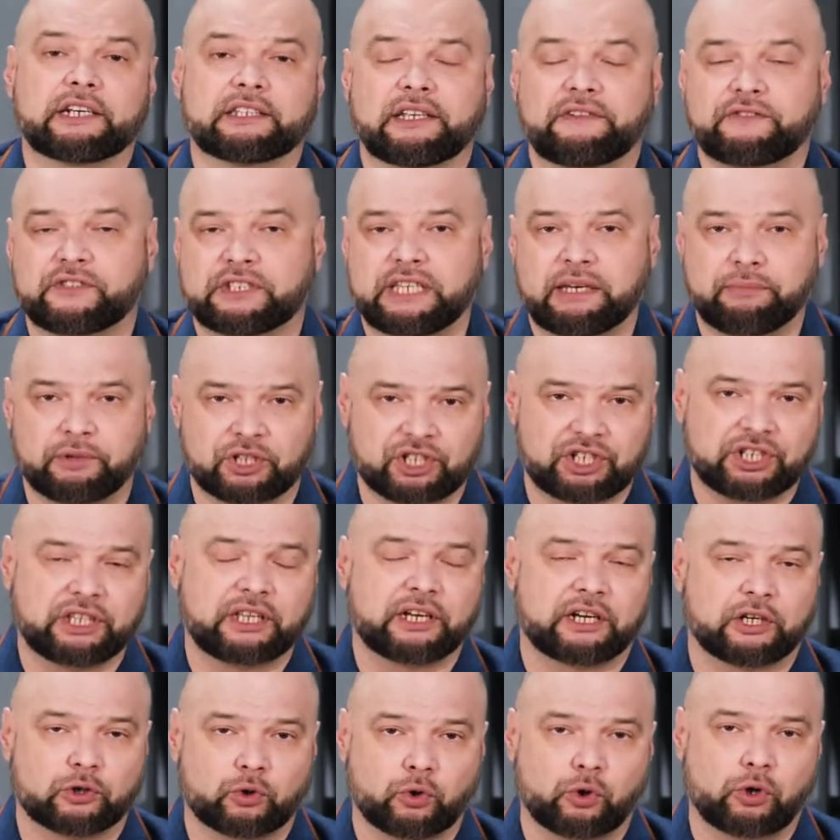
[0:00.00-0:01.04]
на все машины,
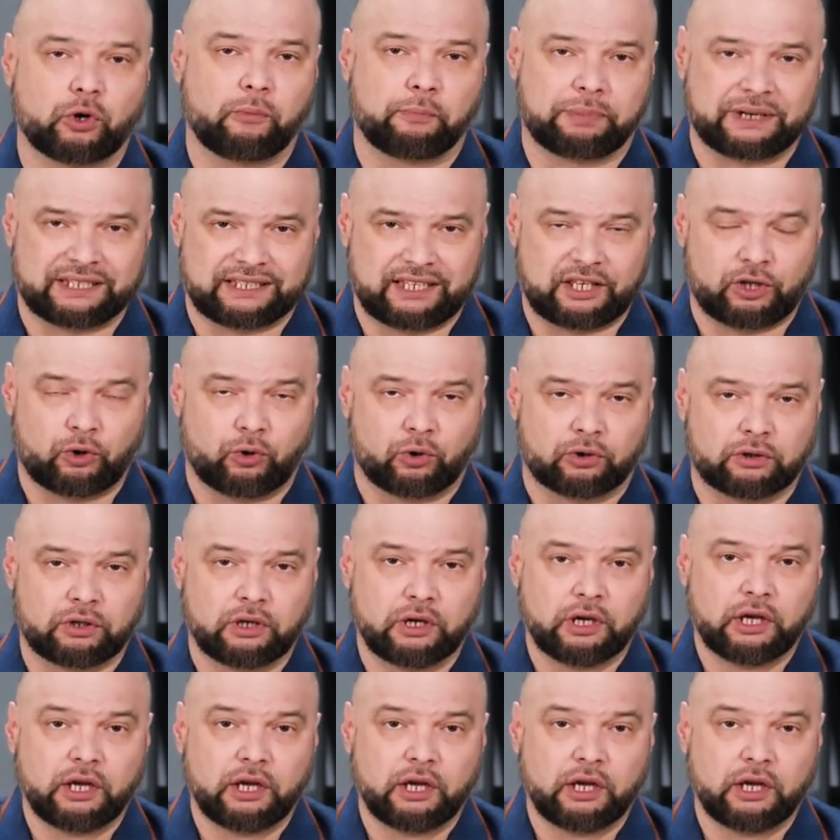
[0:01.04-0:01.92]
которые он продает.